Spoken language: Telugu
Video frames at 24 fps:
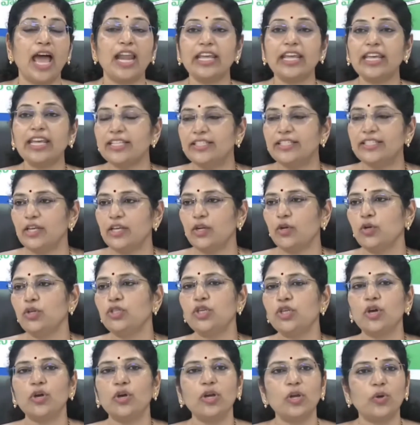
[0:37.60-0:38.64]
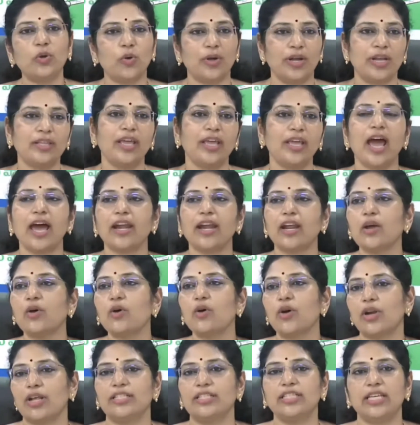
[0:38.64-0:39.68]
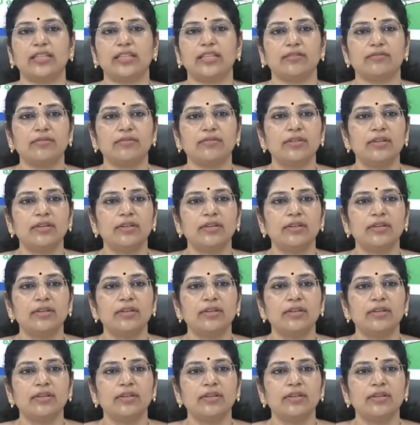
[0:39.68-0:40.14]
అలాగే చిరుద్యోగులకు ఉన్నదే అరాకొర జీతం